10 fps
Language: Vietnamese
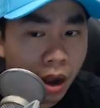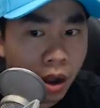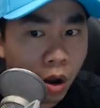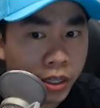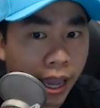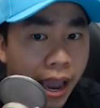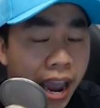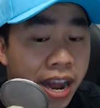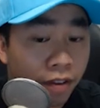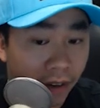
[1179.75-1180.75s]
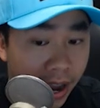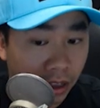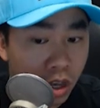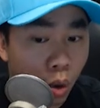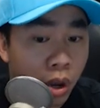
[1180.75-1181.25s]
nó sẽ innovate
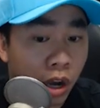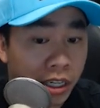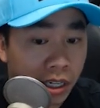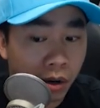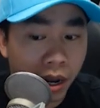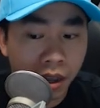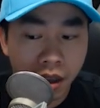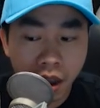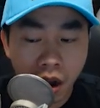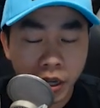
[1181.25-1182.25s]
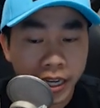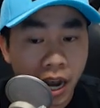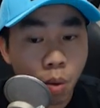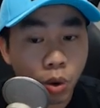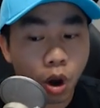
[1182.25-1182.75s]
thí dụ như hồi xưa đó nó sẽ
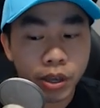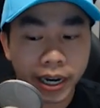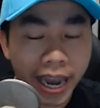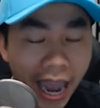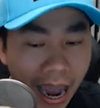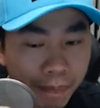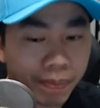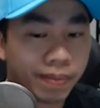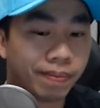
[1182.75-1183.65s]
không có những cái app